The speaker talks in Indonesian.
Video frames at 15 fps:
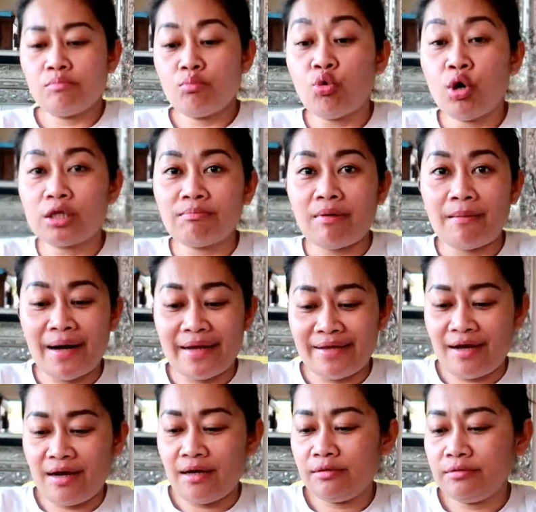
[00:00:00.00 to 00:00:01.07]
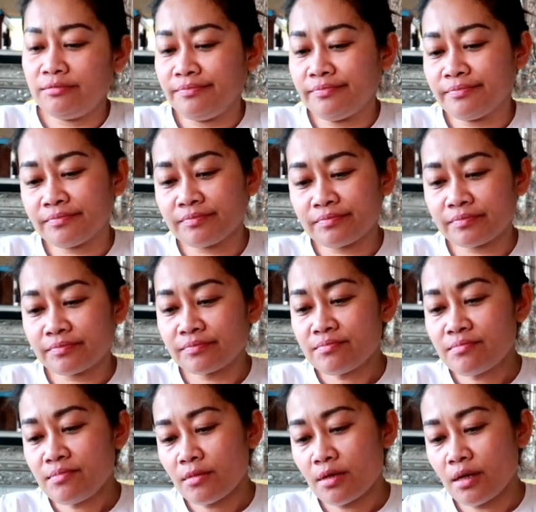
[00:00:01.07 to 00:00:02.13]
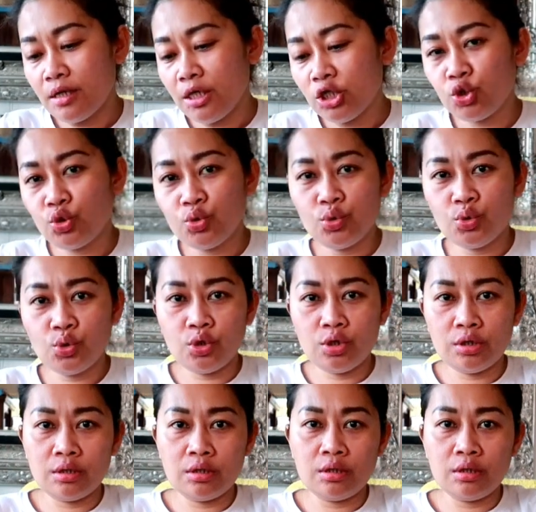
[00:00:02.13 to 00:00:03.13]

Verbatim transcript: buat mamanya. Itu